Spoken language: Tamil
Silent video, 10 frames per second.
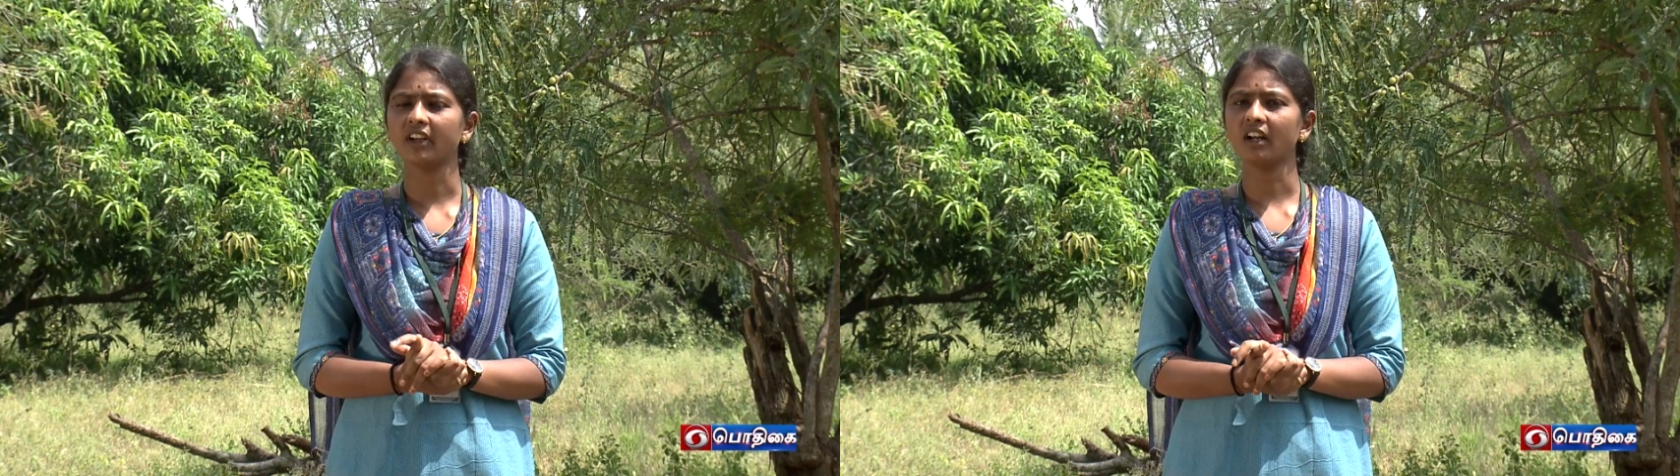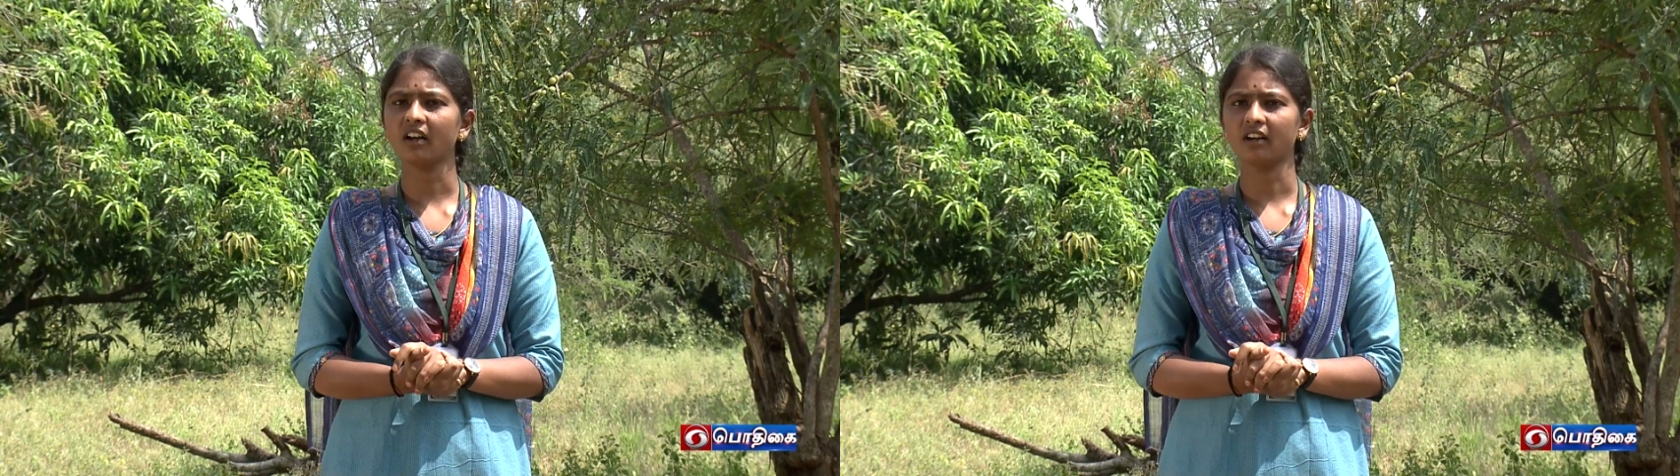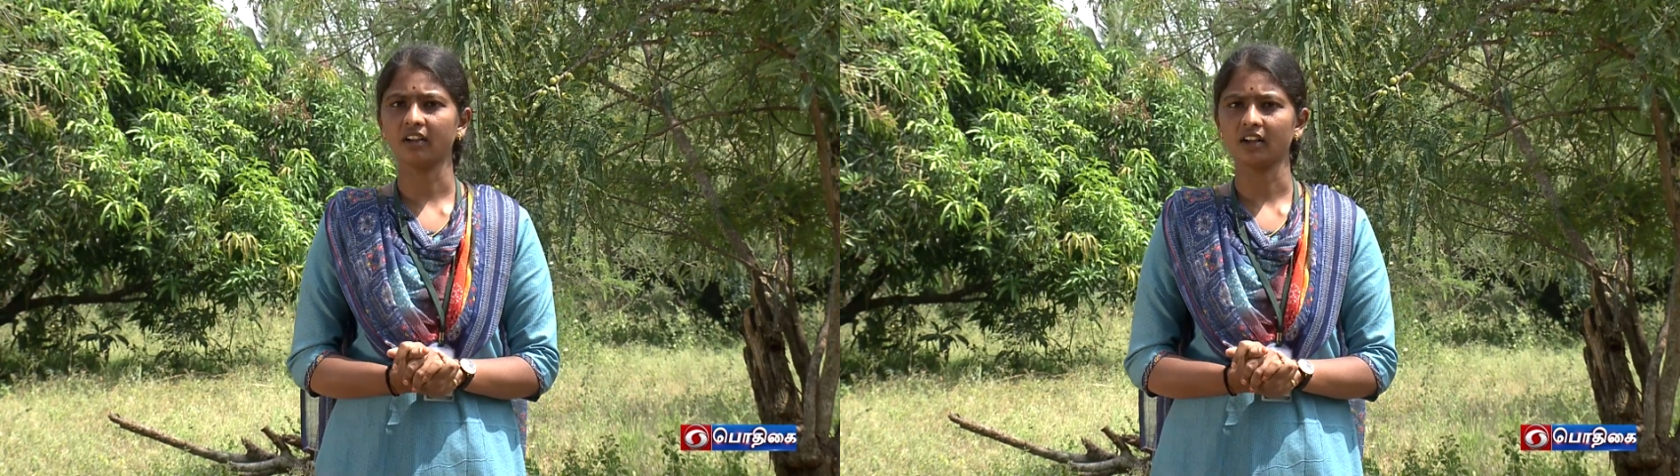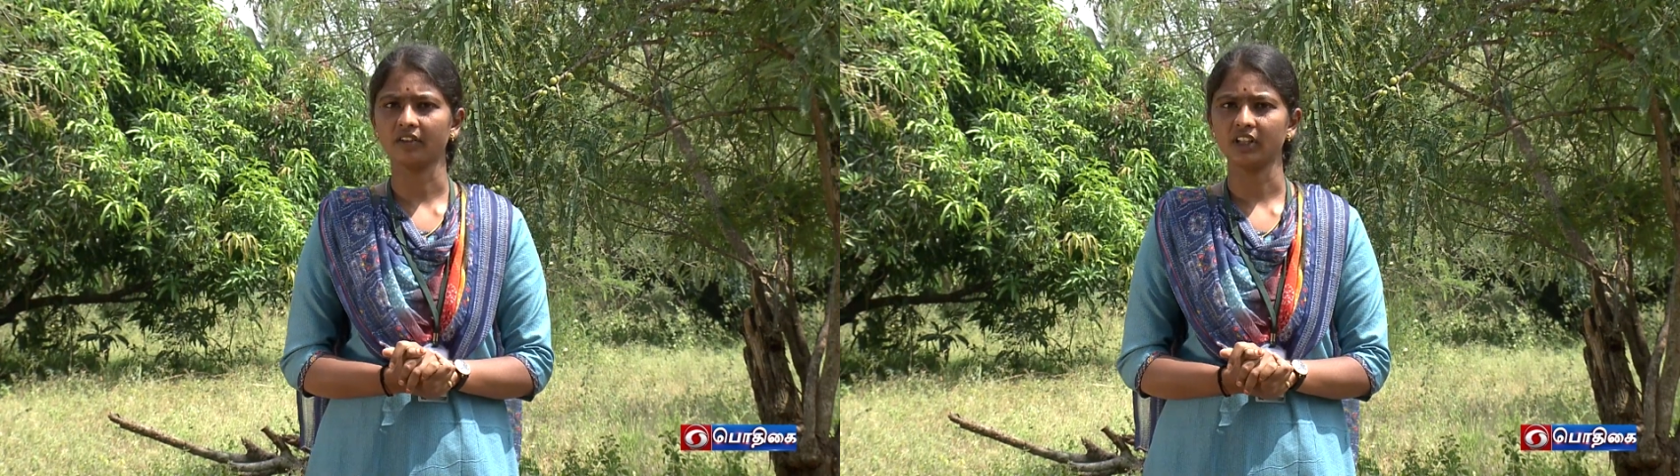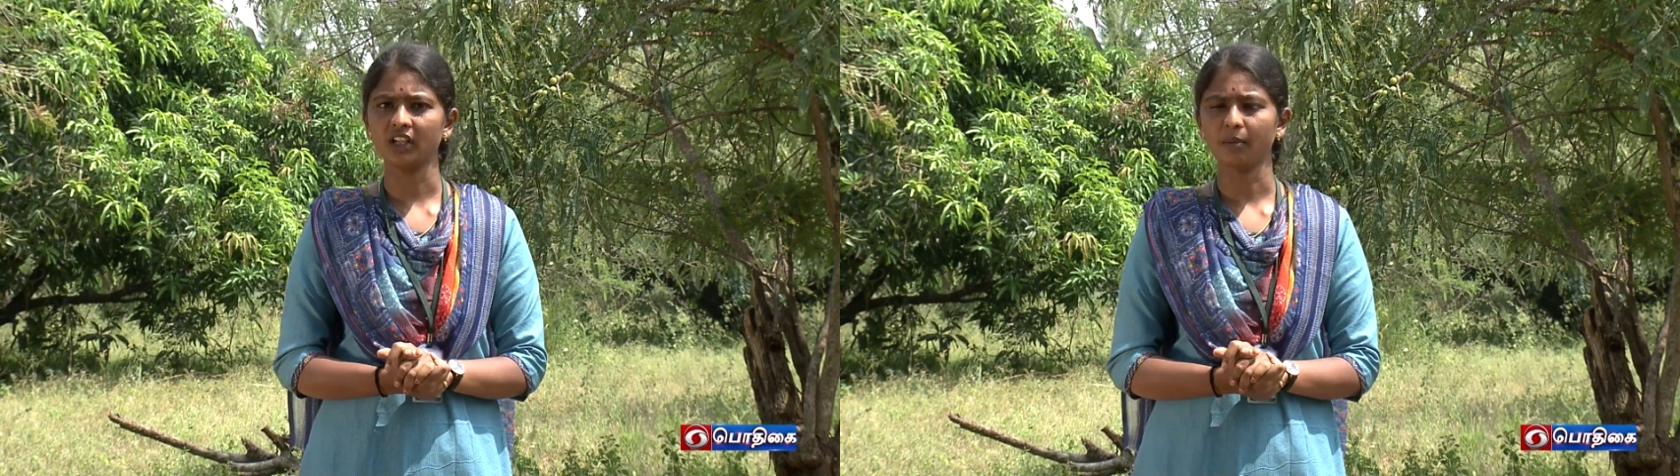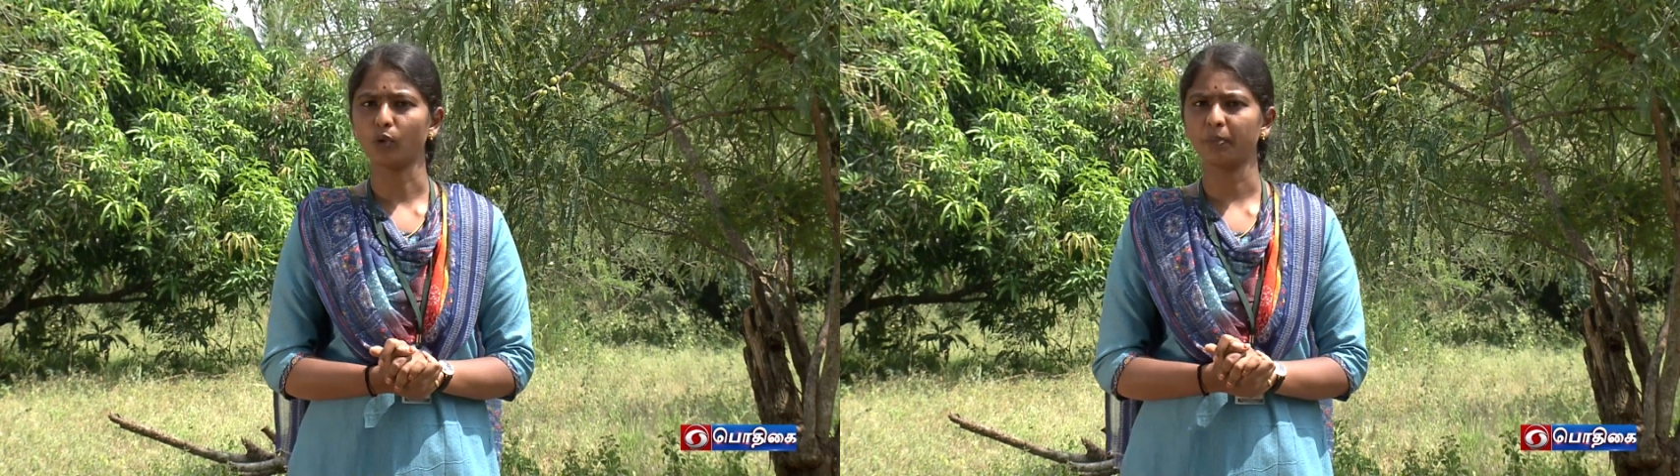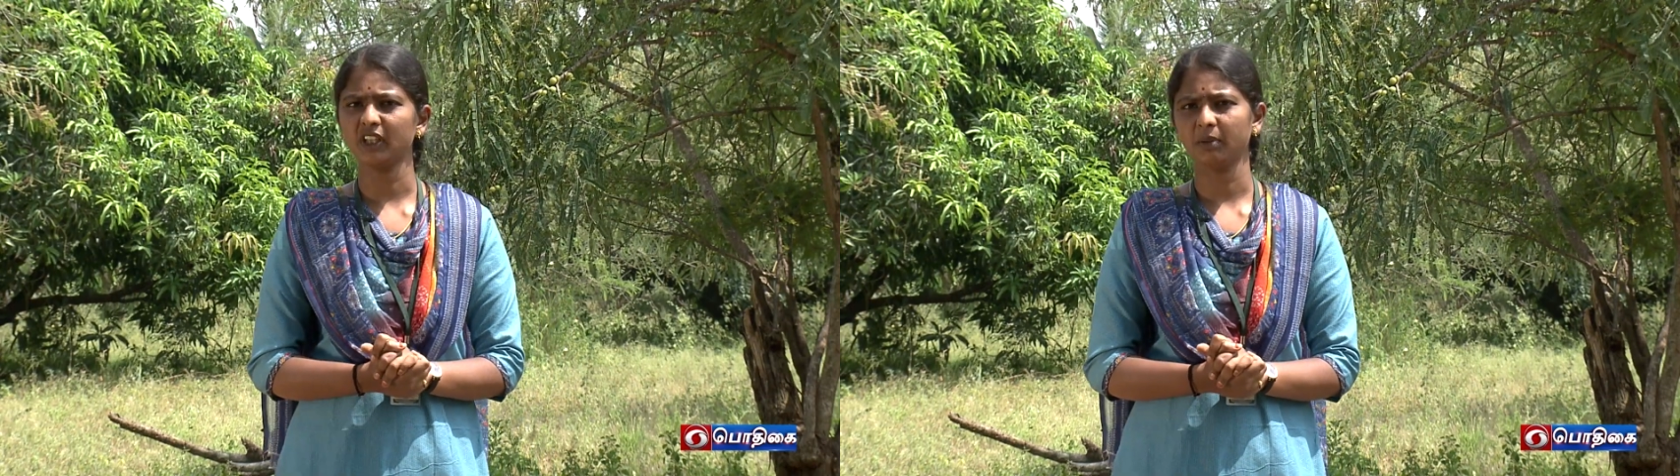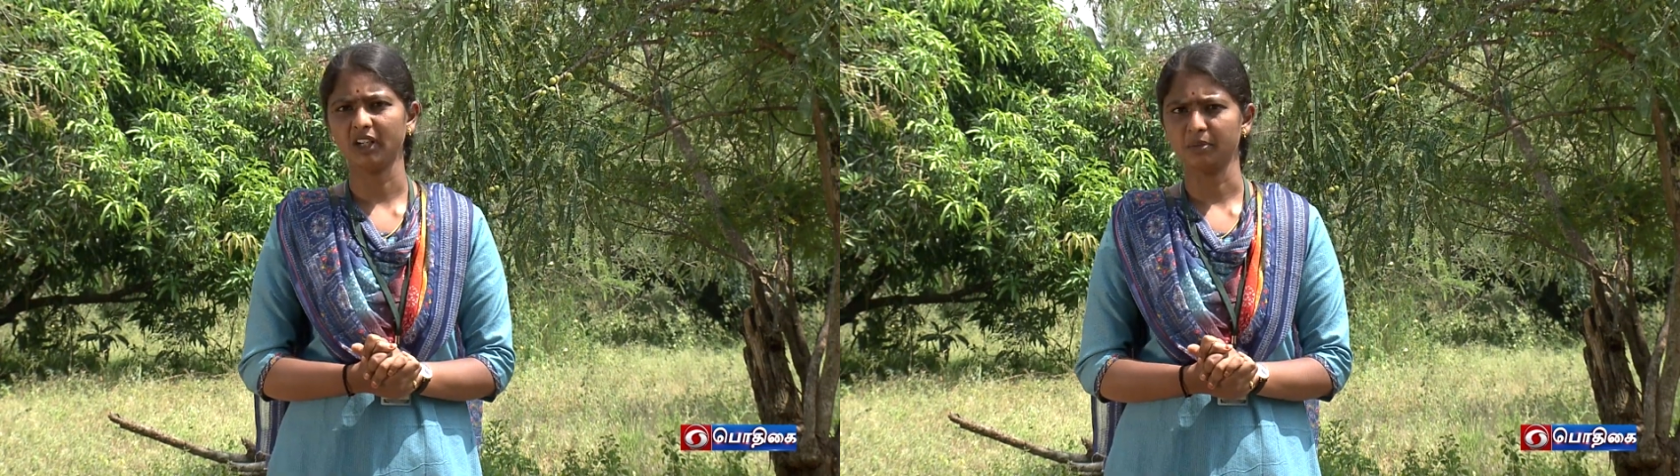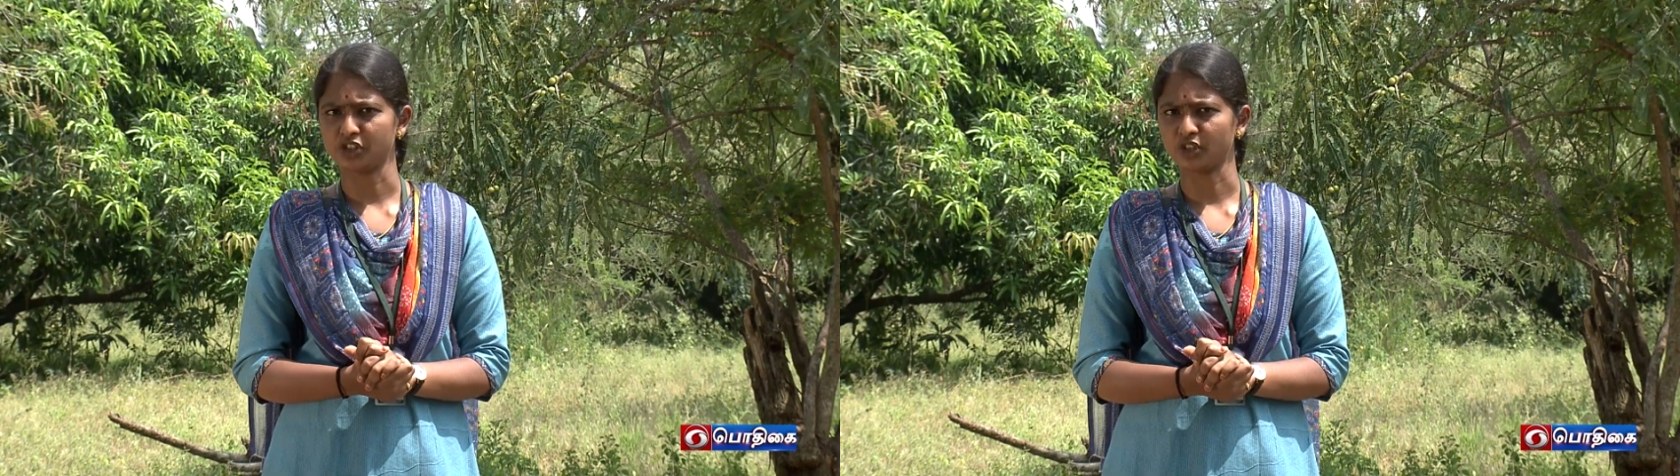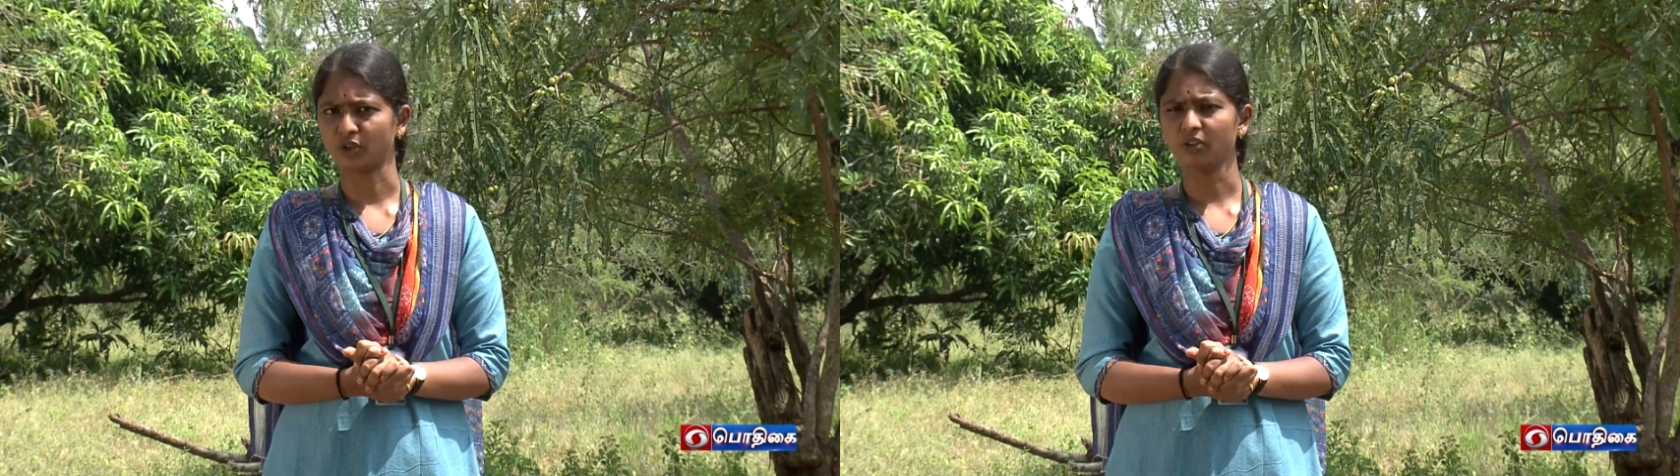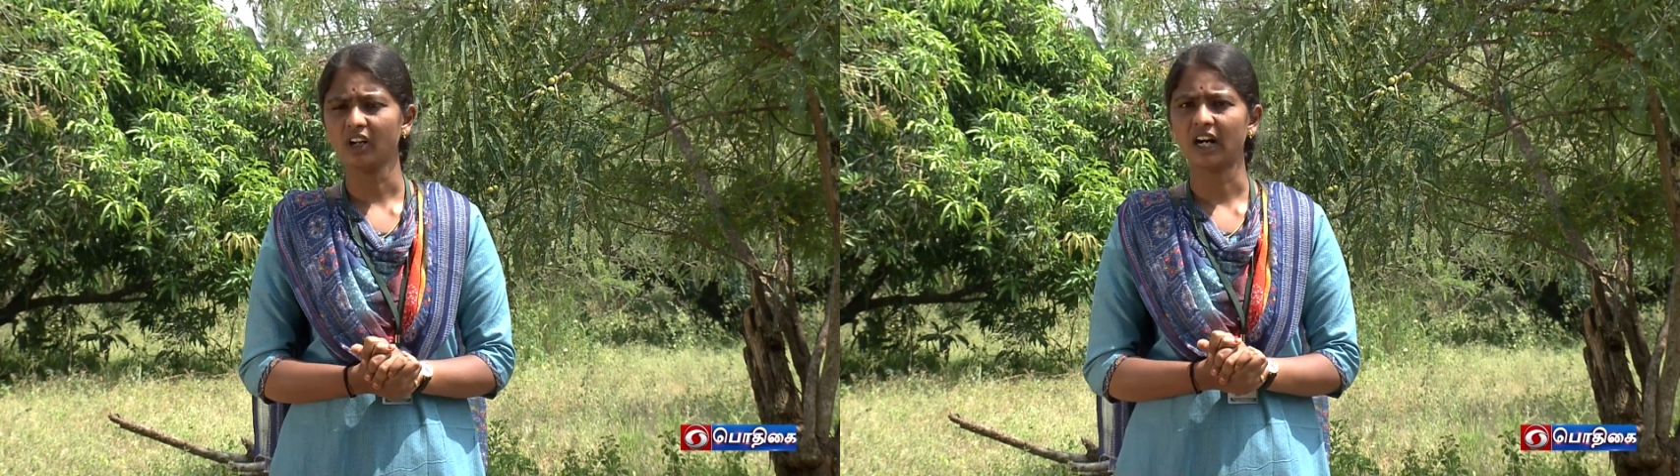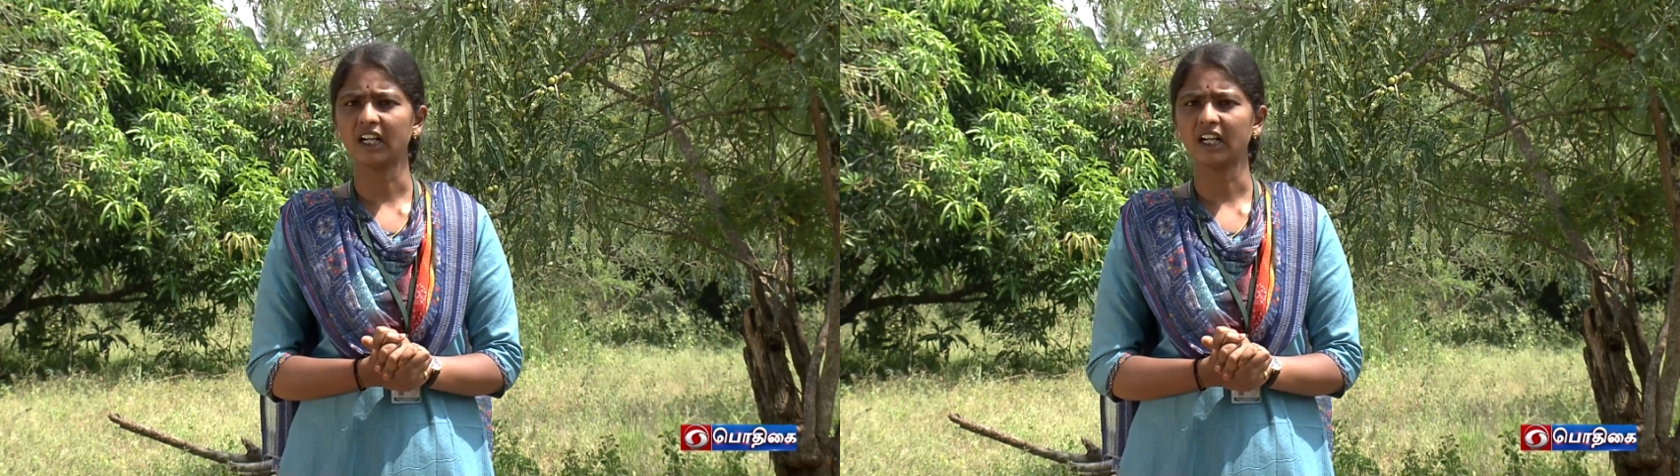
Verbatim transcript: வேர் நாற்றுகளை வந்து நம்ம உற்பத்தி பண்ணி வச்சுக்கணும்